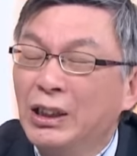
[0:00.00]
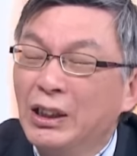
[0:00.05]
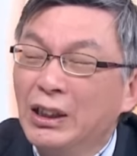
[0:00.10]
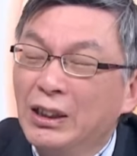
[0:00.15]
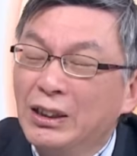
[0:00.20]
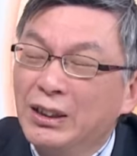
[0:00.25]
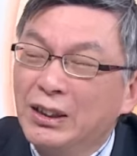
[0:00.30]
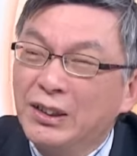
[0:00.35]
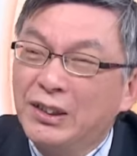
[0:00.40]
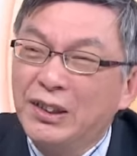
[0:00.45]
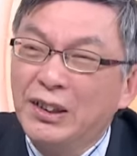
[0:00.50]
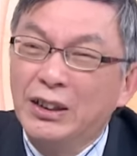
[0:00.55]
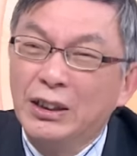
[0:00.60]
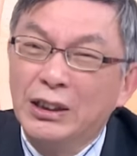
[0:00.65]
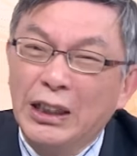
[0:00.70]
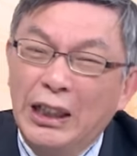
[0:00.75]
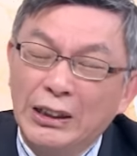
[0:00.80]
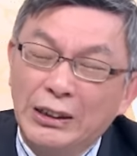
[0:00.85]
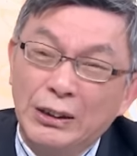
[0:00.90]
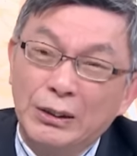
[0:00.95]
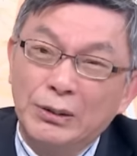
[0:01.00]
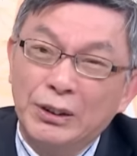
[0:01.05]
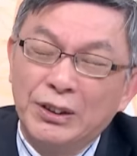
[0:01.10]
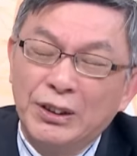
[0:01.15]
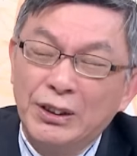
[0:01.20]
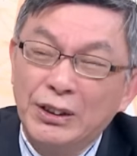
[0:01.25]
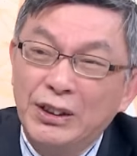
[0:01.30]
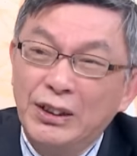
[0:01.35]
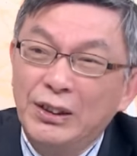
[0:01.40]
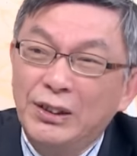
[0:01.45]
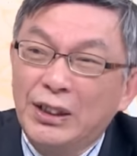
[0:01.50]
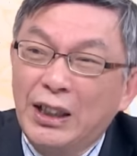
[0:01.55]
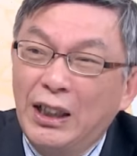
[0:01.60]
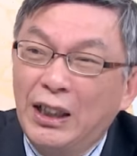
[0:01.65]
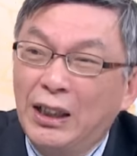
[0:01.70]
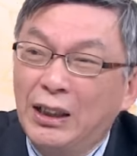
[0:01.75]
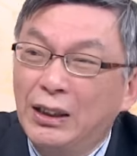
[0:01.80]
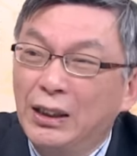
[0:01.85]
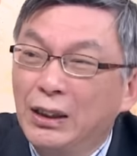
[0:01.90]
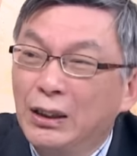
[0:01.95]
对，那这个改革我曾经
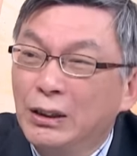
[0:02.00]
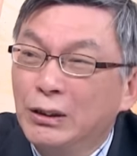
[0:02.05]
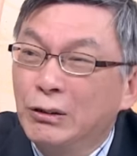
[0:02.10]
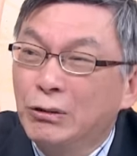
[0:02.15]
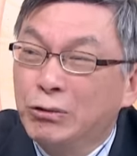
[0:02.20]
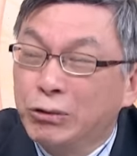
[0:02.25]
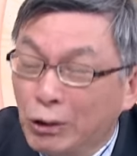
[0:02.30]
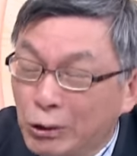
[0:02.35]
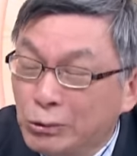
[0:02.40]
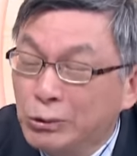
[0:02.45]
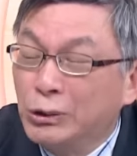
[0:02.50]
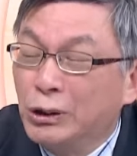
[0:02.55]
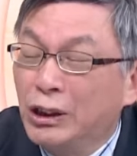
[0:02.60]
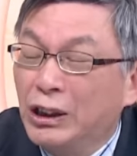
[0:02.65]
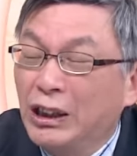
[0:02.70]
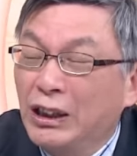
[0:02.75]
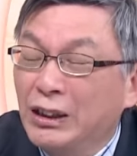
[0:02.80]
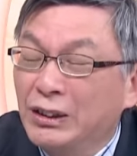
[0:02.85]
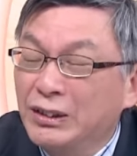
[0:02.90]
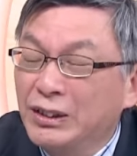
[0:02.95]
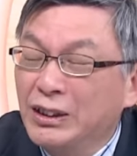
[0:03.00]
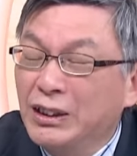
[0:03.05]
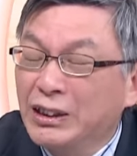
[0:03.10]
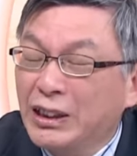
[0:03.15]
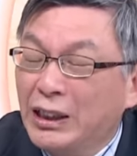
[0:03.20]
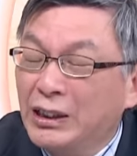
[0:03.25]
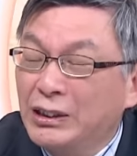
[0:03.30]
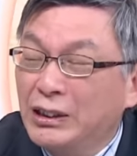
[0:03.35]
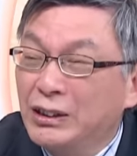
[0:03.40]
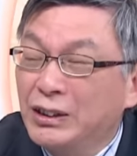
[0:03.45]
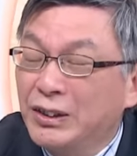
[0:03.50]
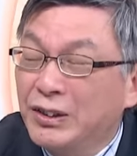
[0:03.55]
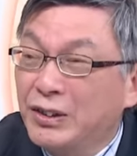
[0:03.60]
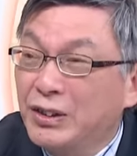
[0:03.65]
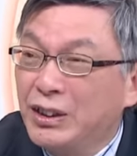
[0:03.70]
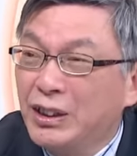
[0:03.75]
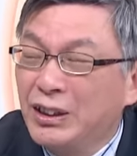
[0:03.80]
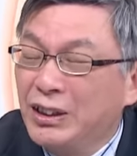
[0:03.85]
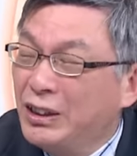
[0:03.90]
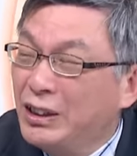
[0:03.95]
在说过哈，这个改革的
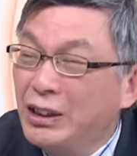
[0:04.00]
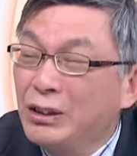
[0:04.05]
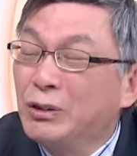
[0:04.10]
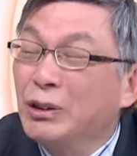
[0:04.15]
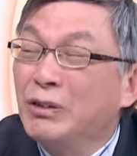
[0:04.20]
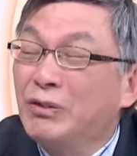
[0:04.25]
时间一定